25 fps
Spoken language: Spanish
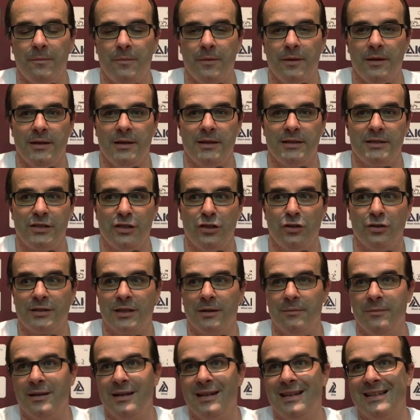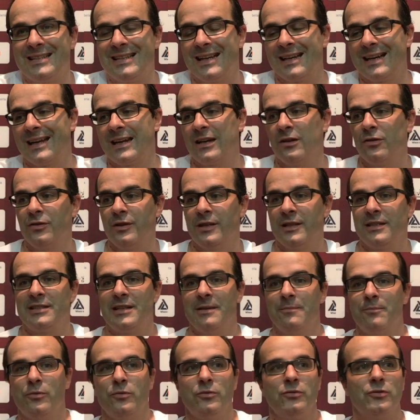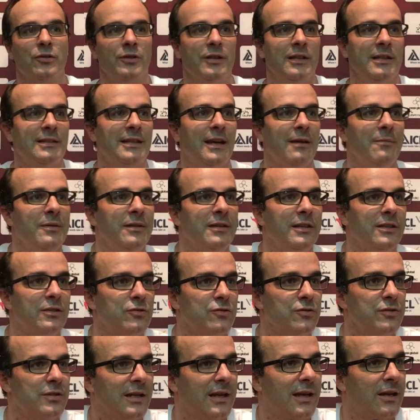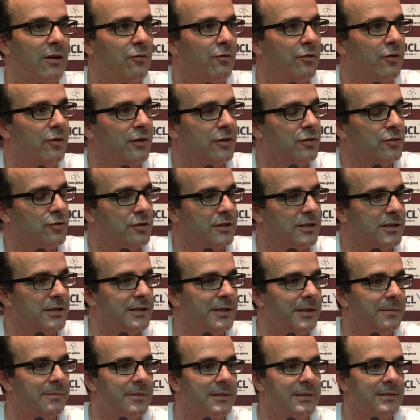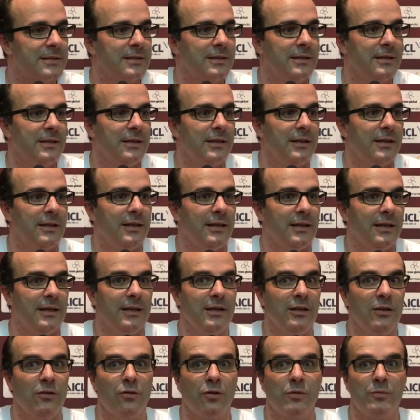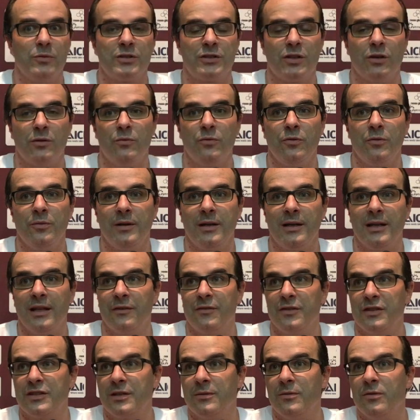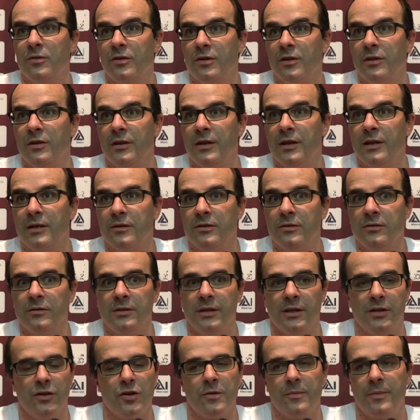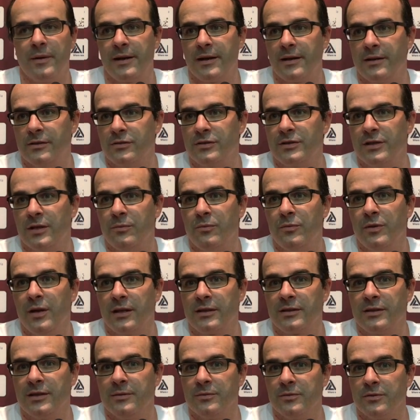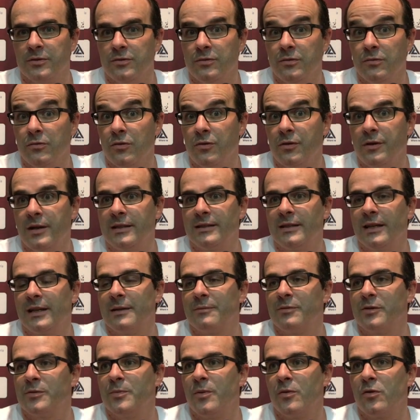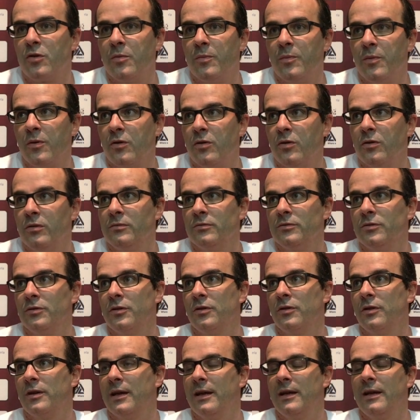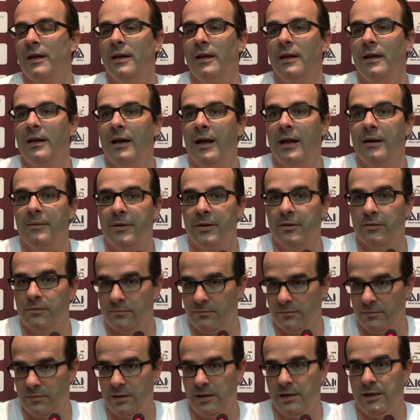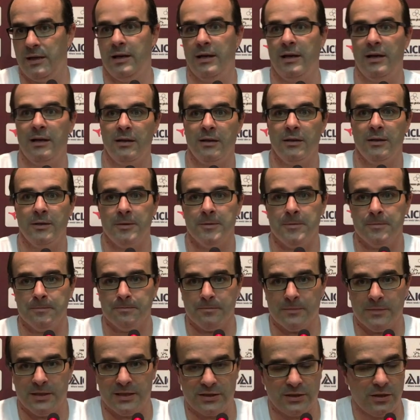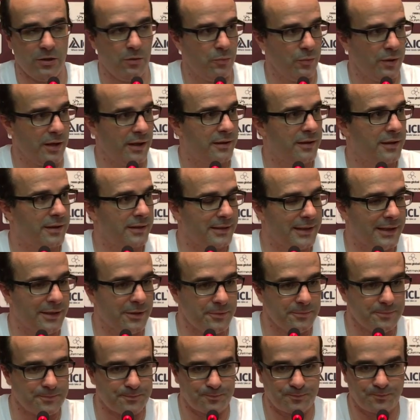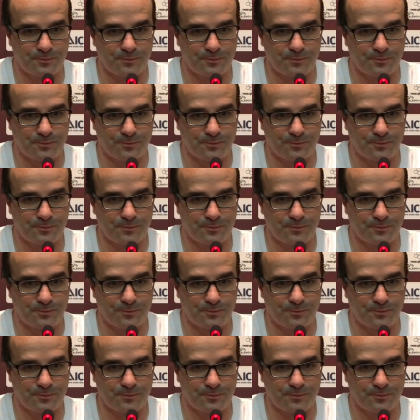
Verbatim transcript: eh, sino también en sacarlo de ese punto del timing de su ejecución de sus sistemas. Y luego hemos estado muy bien en la defensa de bloqueo directo y no para no estar muy activos. ¿no? Luego en ataque, pues poco a poco, yo creo que Álvaro ha estado muy acertado,